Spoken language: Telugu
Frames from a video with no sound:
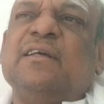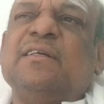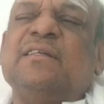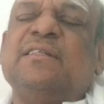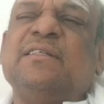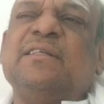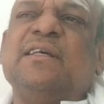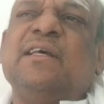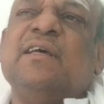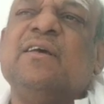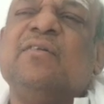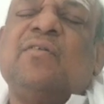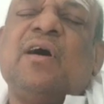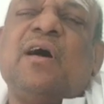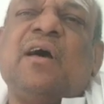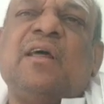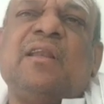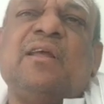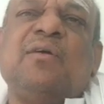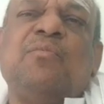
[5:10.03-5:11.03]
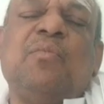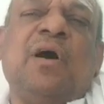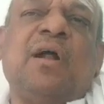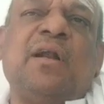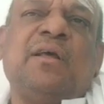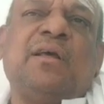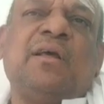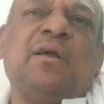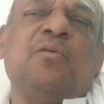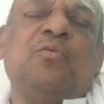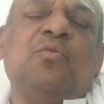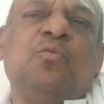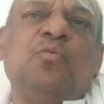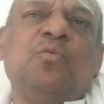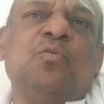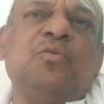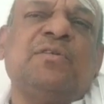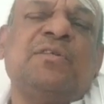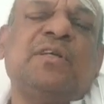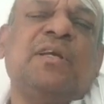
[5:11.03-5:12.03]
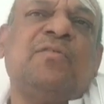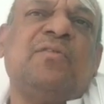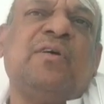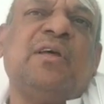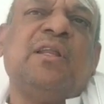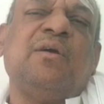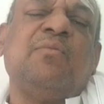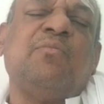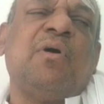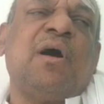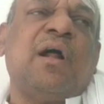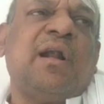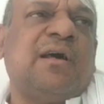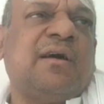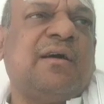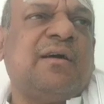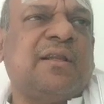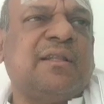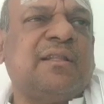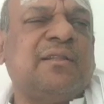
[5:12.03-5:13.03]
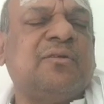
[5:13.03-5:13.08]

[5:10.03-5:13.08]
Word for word: సేవ అనే మాటకి గురువుకు సేవ అనే మాటకు అర్థం